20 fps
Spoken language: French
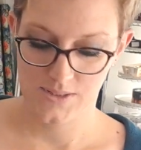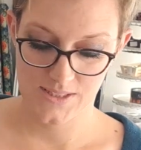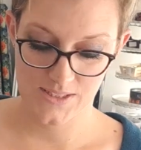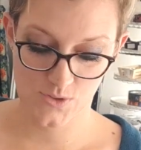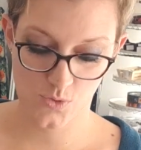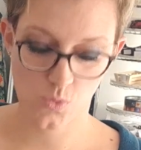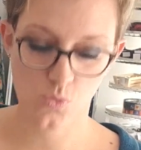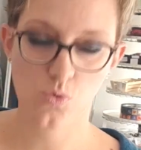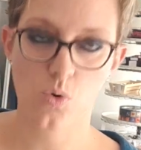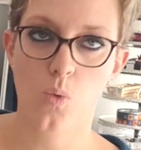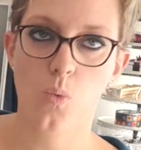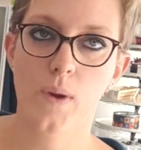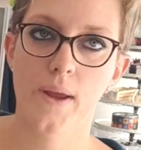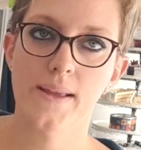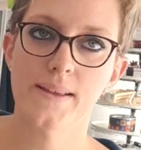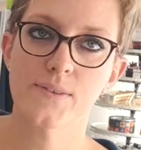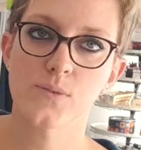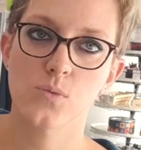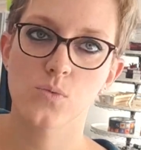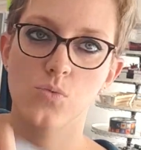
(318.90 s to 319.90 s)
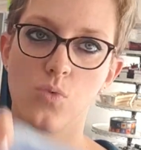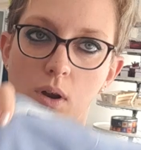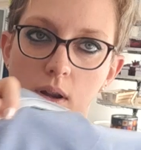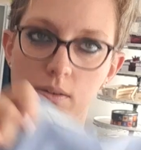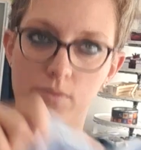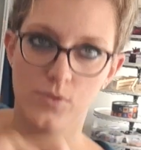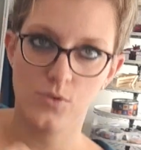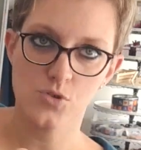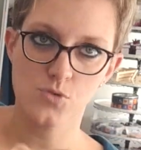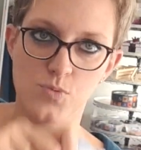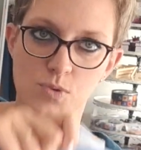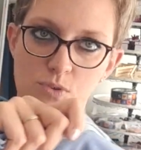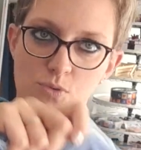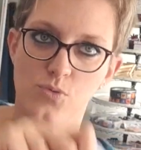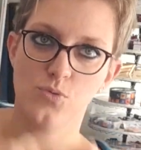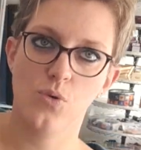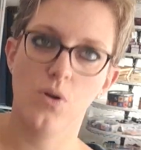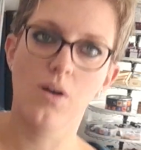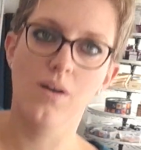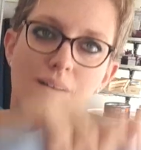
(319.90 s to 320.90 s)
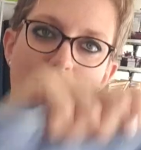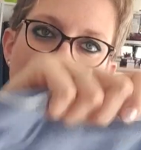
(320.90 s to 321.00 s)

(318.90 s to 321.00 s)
Ils sont lourds. Ouais, ils sont lourds. Hein. Franchement, ils sont lourds.